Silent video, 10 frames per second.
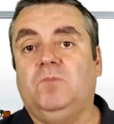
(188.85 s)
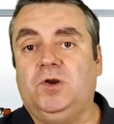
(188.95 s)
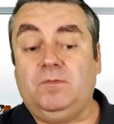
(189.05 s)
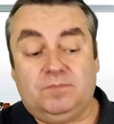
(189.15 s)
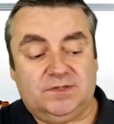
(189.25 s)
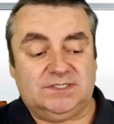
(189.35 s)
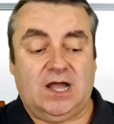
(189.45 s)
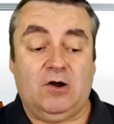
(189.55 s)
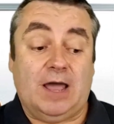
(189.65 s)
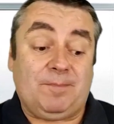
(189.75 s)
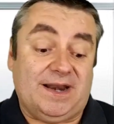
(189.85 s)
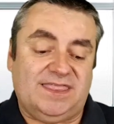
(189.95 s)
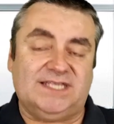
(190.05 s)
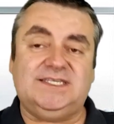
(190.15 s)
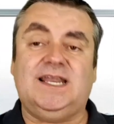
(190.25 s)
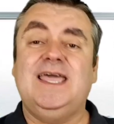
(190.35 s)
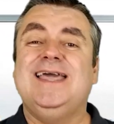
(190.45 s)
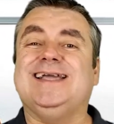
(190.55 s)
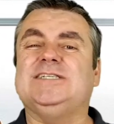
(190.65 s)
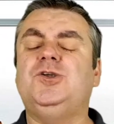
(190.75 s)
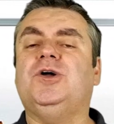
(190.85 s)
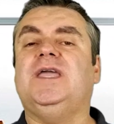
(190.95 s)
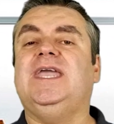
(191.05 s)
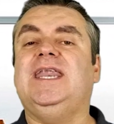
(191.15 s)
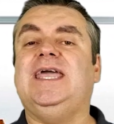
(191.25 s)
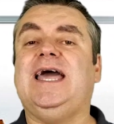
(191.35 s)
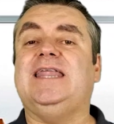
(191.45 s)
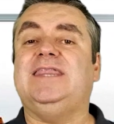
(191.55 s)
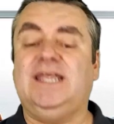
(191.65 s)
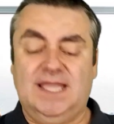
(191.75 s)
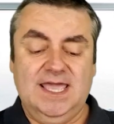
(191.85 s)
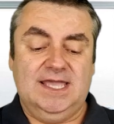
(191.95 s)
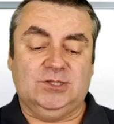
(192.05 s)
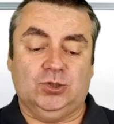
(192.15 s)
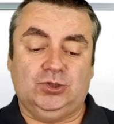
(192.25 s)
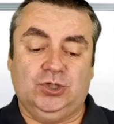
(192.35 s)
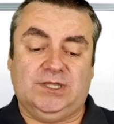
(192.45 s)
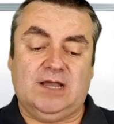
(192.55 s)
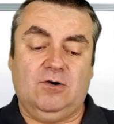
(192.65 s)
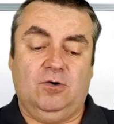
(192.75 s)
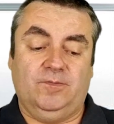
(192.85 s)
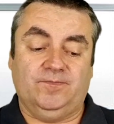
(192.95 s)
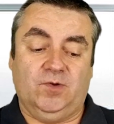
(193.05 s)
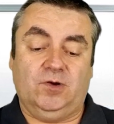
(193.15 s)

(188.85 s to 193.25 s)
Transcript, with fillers: Bueno, pues ahora parece ser que es lo que quiere hacer Toyota con,